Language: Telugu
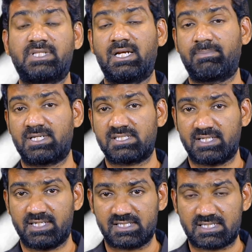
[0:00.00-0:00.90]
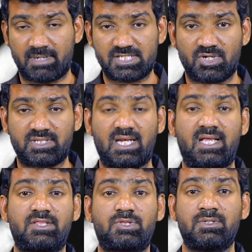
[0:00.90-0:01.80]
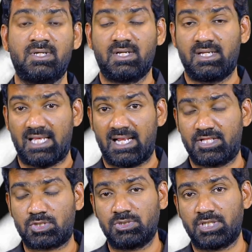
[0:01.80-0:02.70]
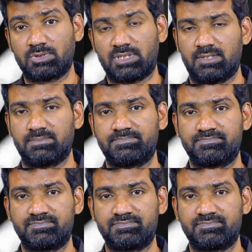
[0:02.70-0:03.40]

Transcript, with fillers: తండ్రి పరిస్థితి ఏంటి సమాజంలో తల ఎలా ఎత్తుకొని తిరుగుతాడు